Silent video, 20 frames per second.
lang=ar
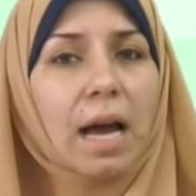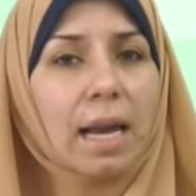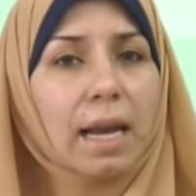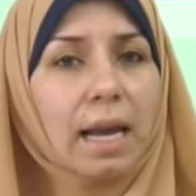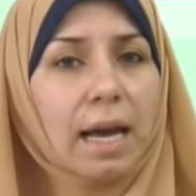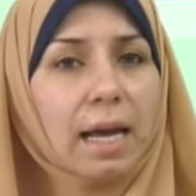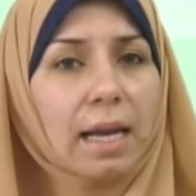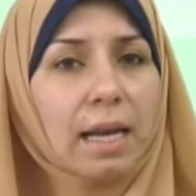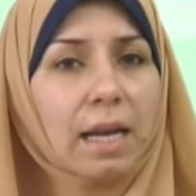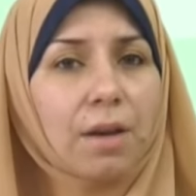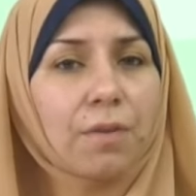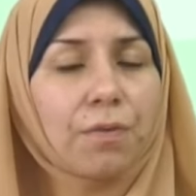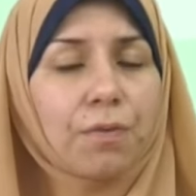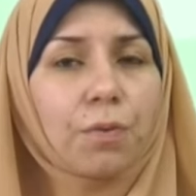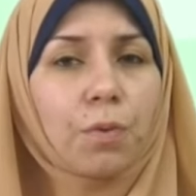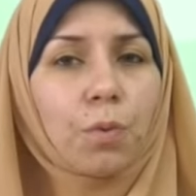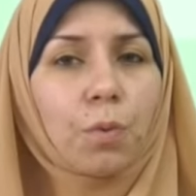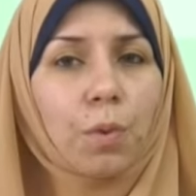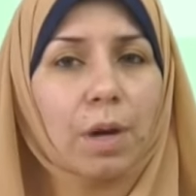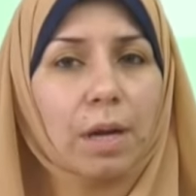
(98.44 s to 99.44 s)

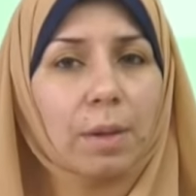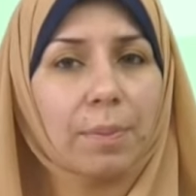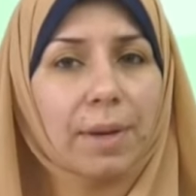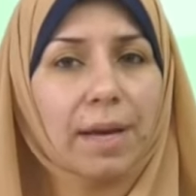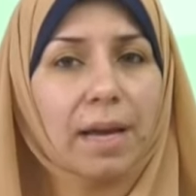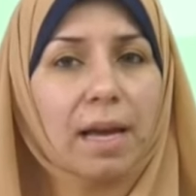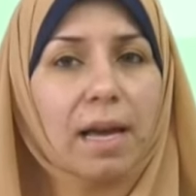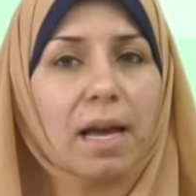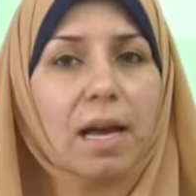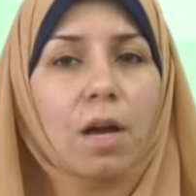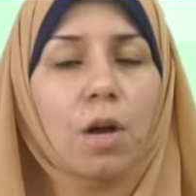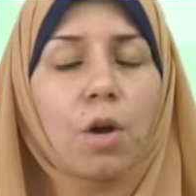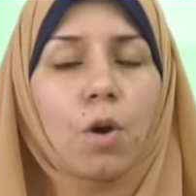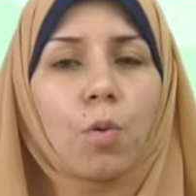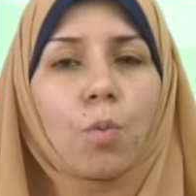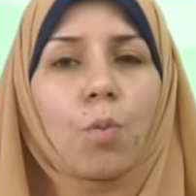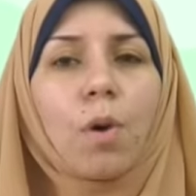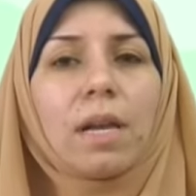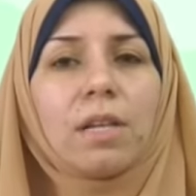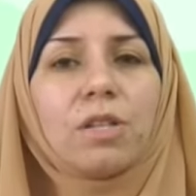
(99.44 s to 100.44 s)
الألف والباء
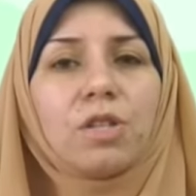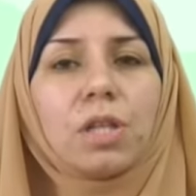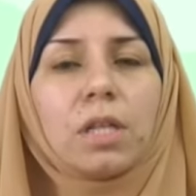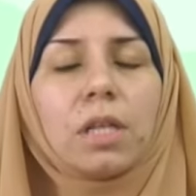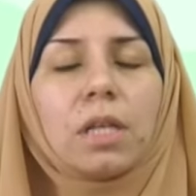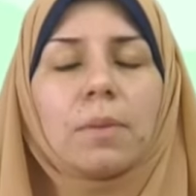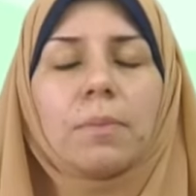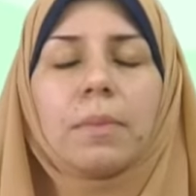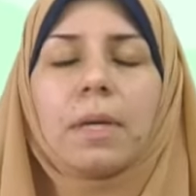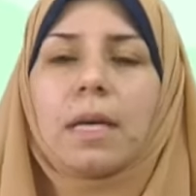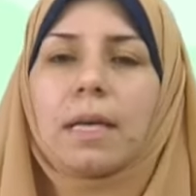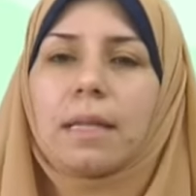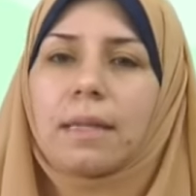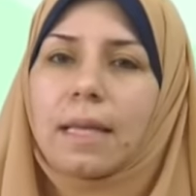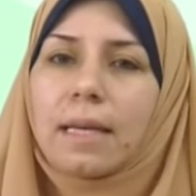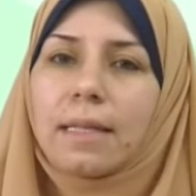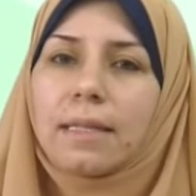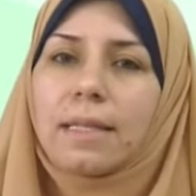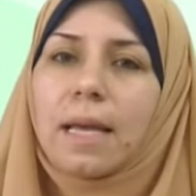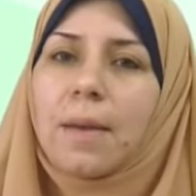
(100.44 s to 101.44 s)
والجيم
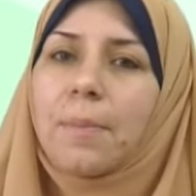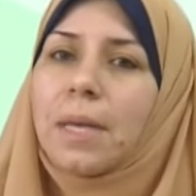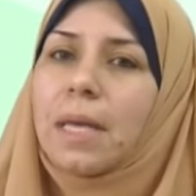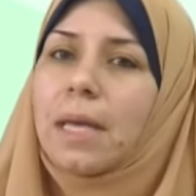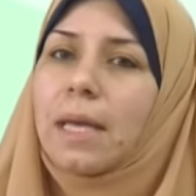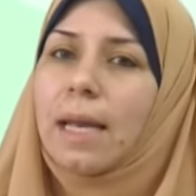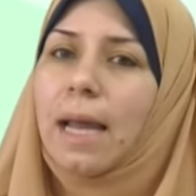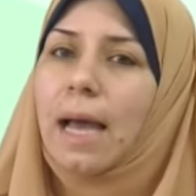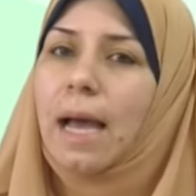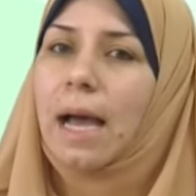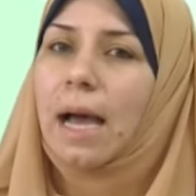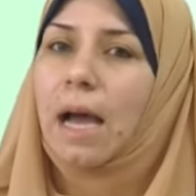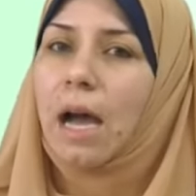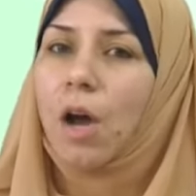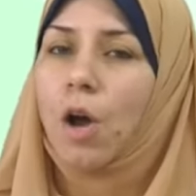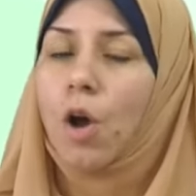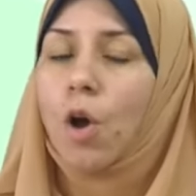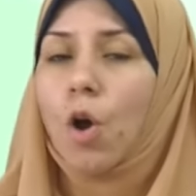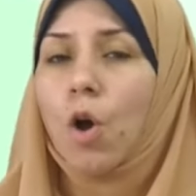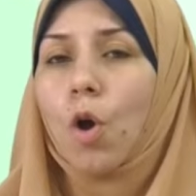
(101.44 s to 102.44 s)
تنتمي إلى
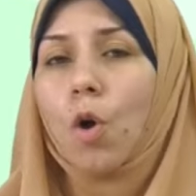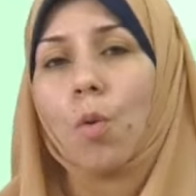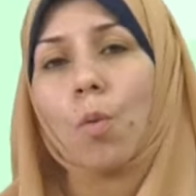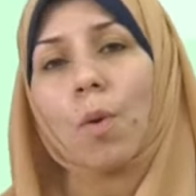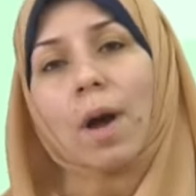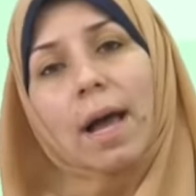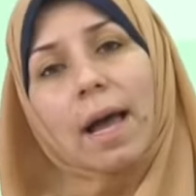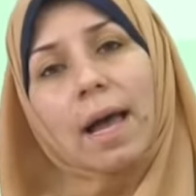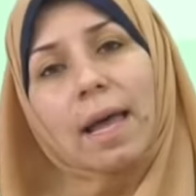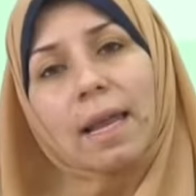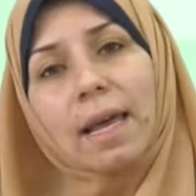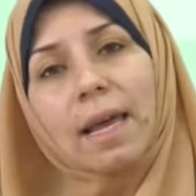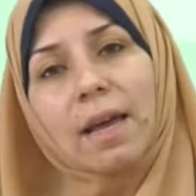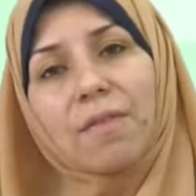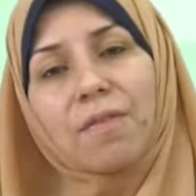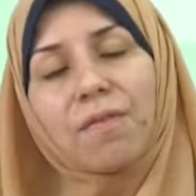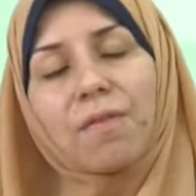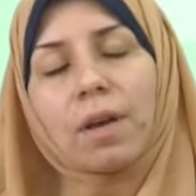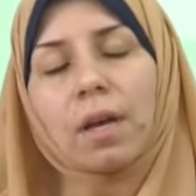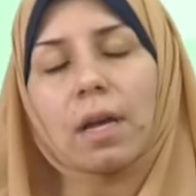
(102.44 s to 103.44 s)
ح
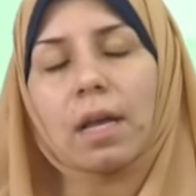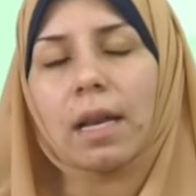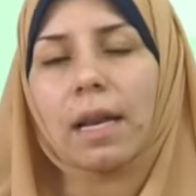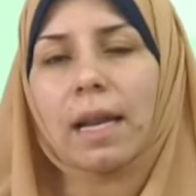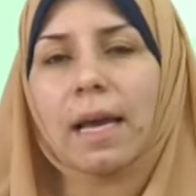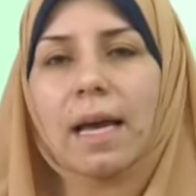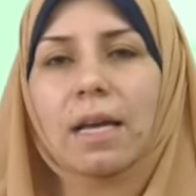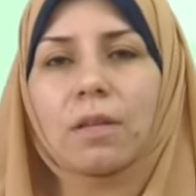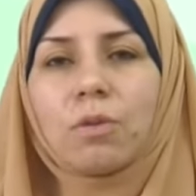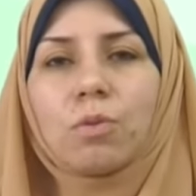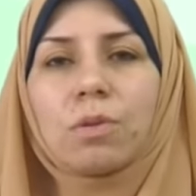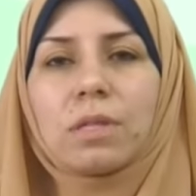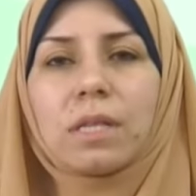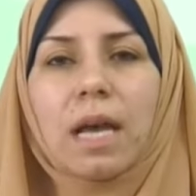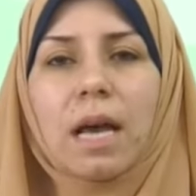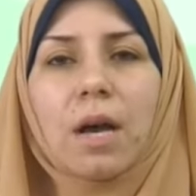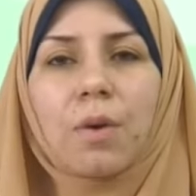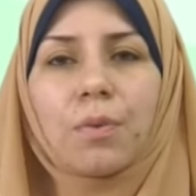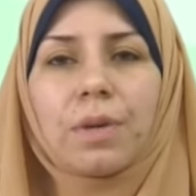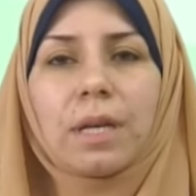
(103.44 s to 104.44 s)
وألف لا
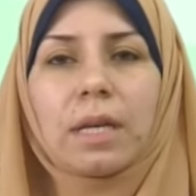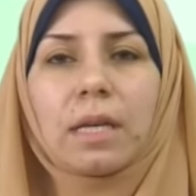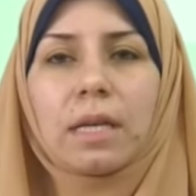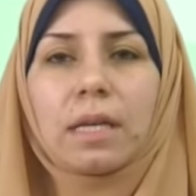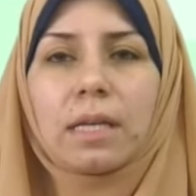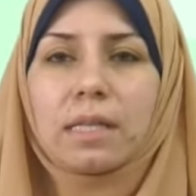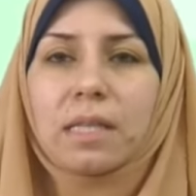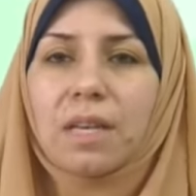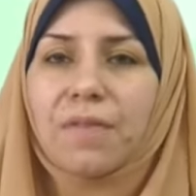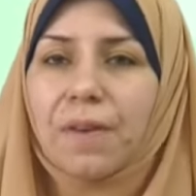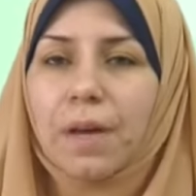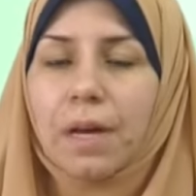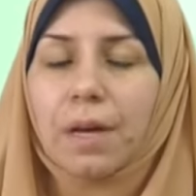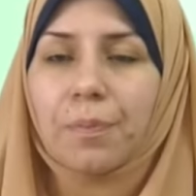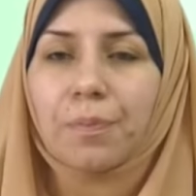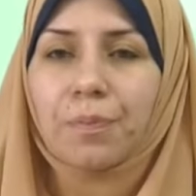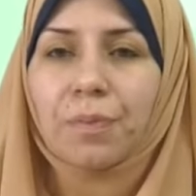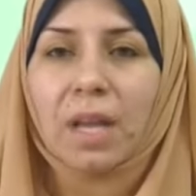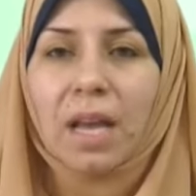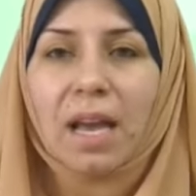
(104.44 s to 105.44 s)
تساوي صفر
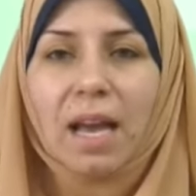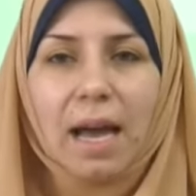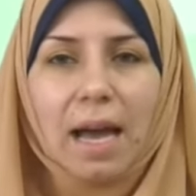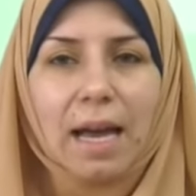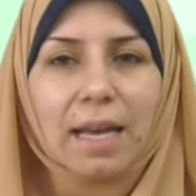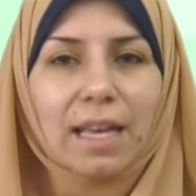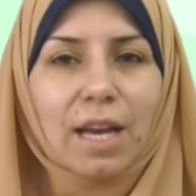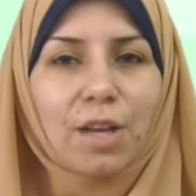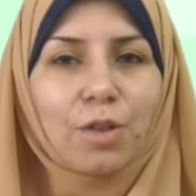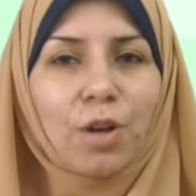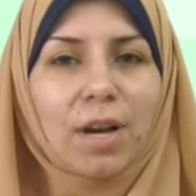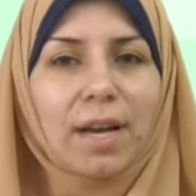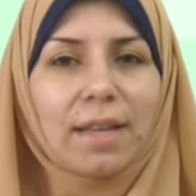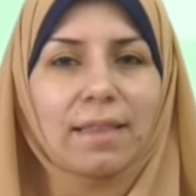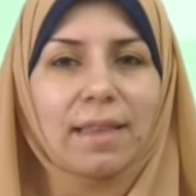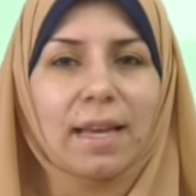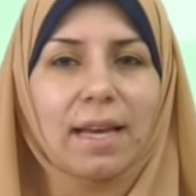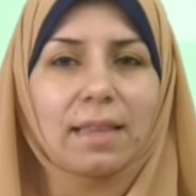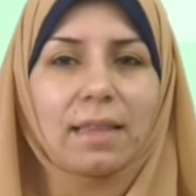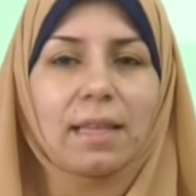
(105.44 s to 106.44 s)
هيا
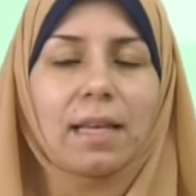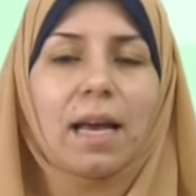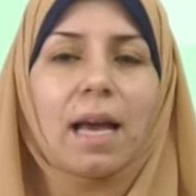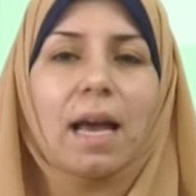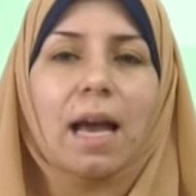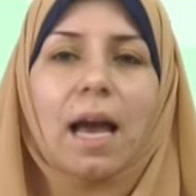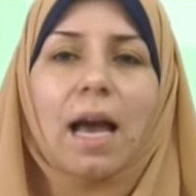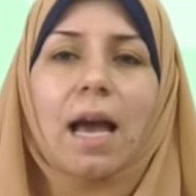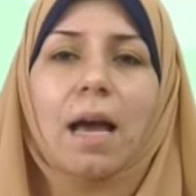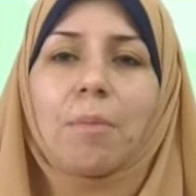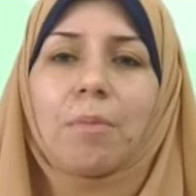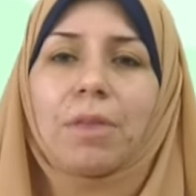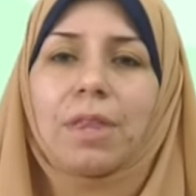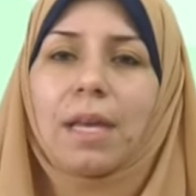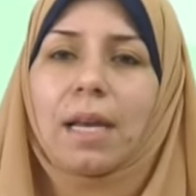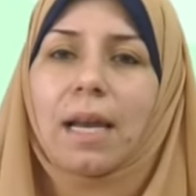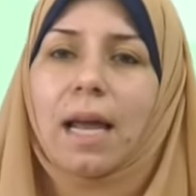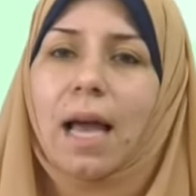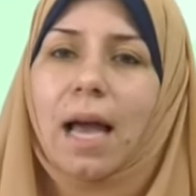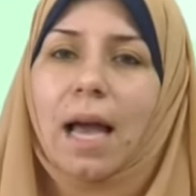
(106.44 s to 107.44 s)
نعدد
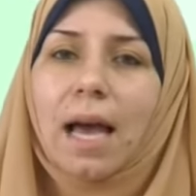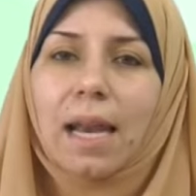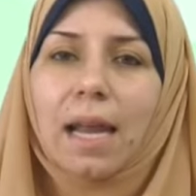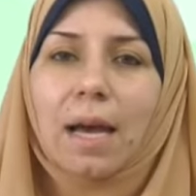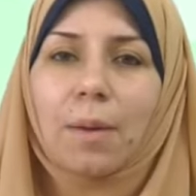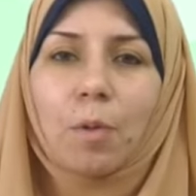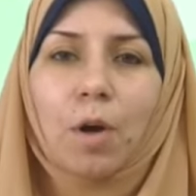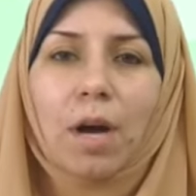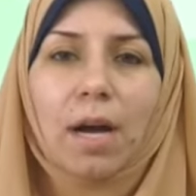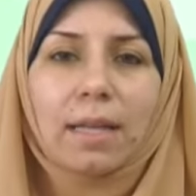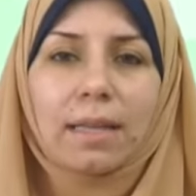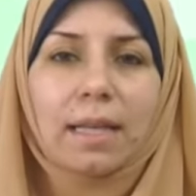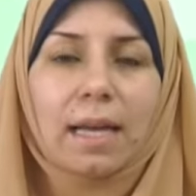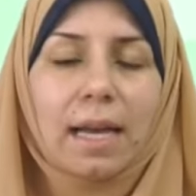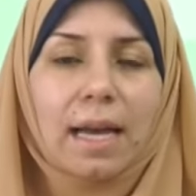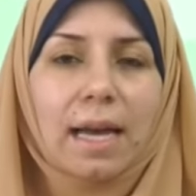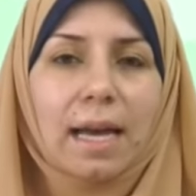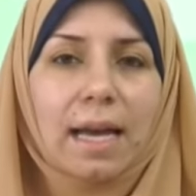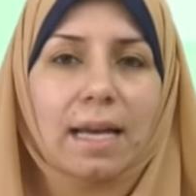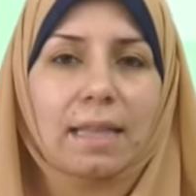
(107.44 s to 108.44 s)
أمثلة على
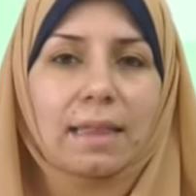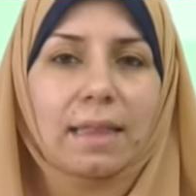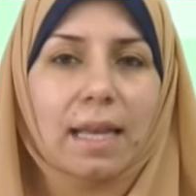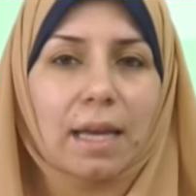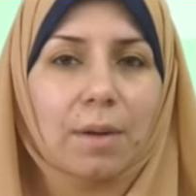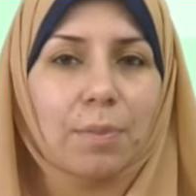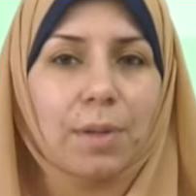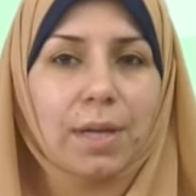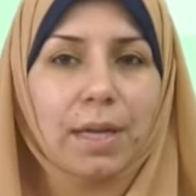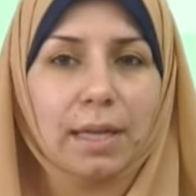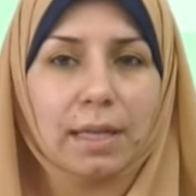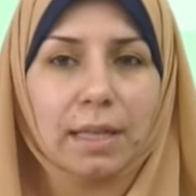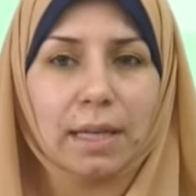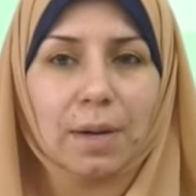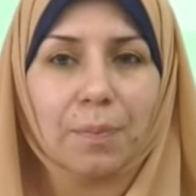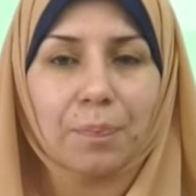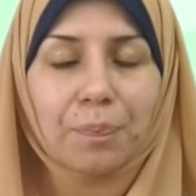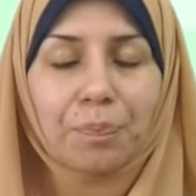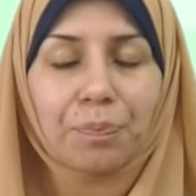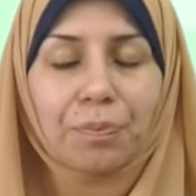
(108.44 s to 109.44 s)
معادلات
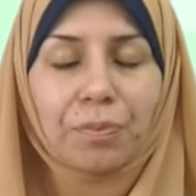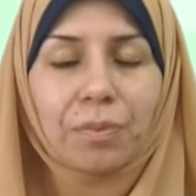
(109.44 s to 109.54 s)
تربيعية